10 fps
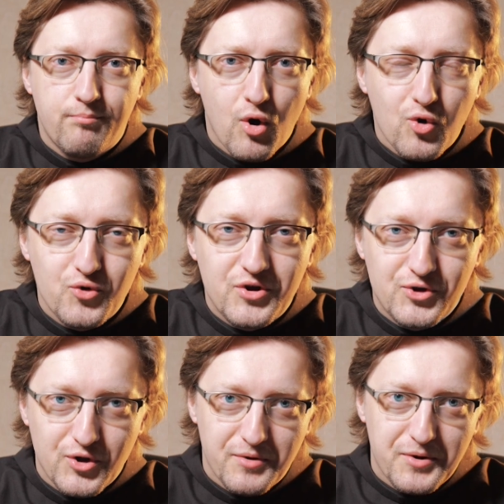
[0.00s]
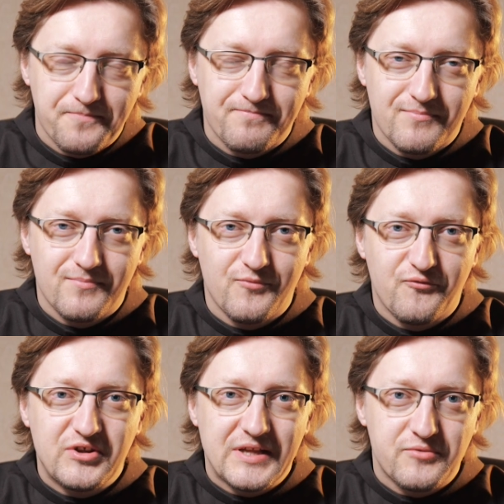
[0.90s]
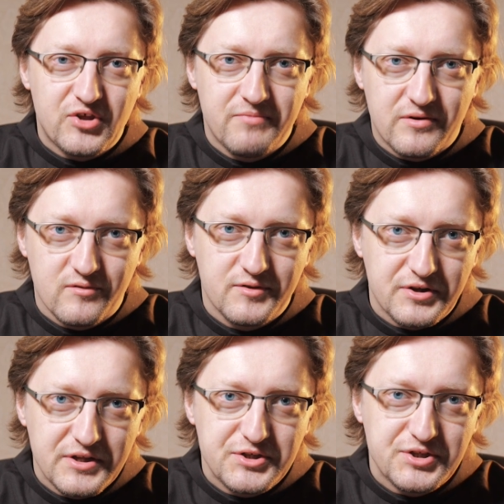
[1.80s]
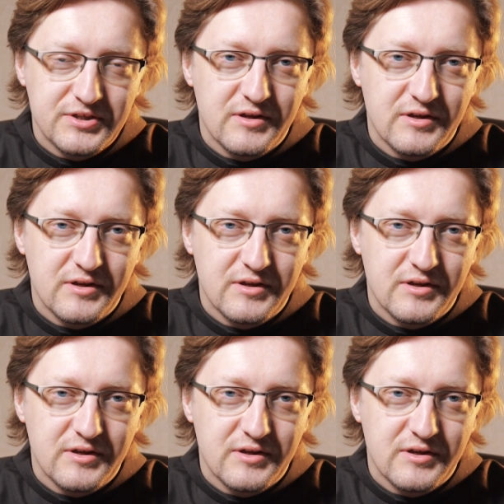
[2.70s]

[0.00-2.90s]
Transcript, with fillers: Pokój i dobro. Witam Cię bardzo serdecznie.